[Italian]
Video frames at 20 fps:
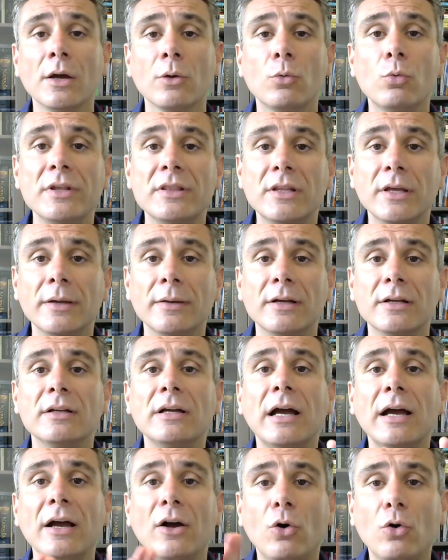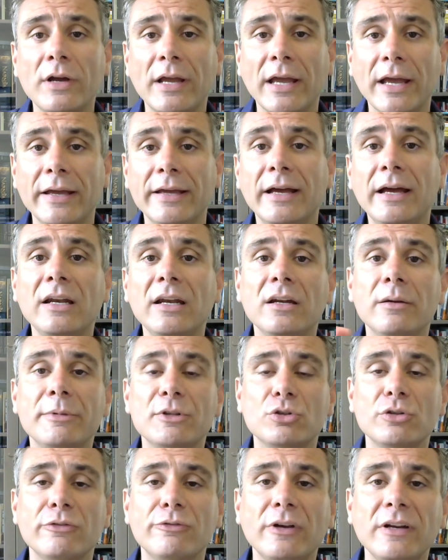Quindi Ok, è
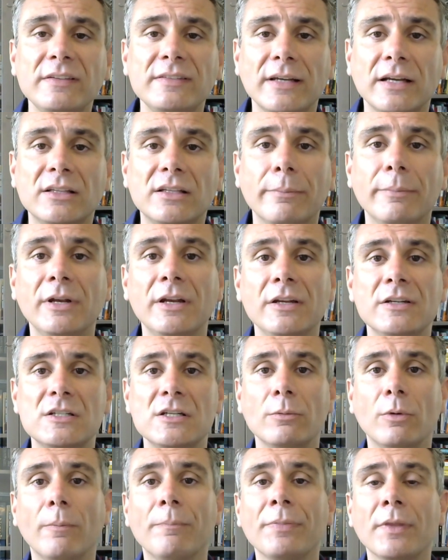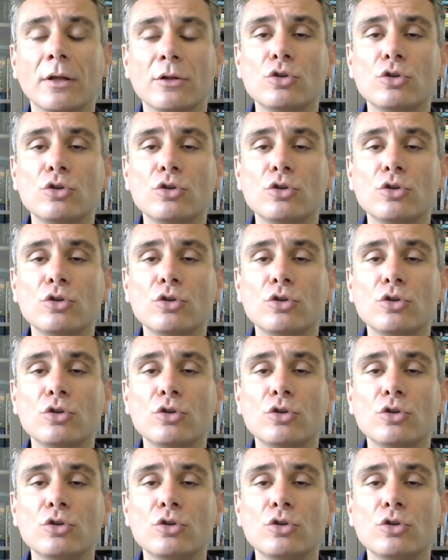l'elemento differenziante, benissimo.